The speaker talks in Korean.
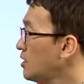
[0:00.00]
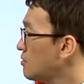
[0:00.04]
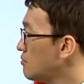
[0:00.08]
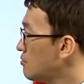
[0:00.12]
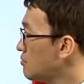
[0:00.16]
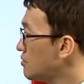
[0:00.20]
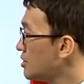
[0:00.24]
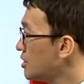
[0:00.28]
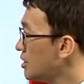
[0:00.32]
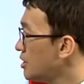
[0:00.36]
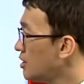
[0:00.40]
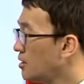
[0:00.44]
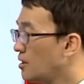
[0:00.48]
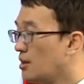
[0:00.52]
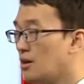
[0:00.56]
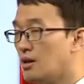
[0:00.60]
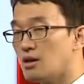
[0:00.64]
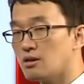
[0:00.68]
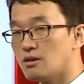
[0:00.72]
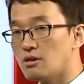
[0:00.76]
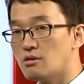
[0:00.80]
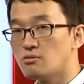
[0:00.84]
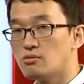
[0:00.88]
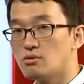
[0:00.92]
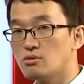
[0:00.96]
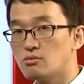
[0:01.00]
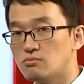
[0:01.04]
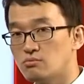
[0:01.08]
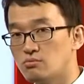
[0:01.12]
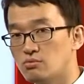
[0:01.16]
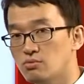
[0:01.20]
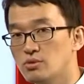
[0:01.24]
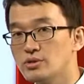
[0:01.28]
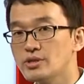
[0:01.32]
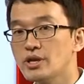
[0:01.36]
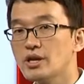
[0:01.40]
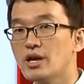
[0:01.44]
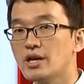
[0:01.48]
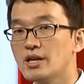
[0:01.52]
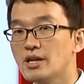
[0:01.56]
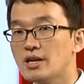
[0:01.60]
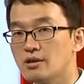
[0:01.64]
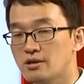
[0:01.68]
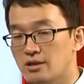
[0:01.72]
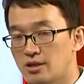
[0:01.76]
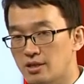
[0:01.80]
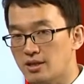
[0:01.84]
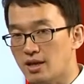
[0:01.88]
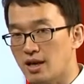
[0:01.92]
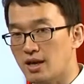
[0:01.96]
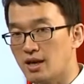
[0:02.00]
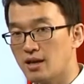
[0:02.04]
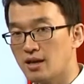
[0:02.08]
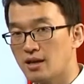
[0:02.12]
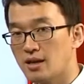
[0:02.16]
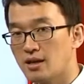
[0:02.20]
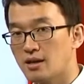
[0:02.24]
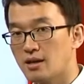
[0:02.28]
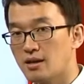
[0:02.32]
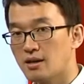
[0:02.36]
둘째, 결국 무엇에 관한 글이다.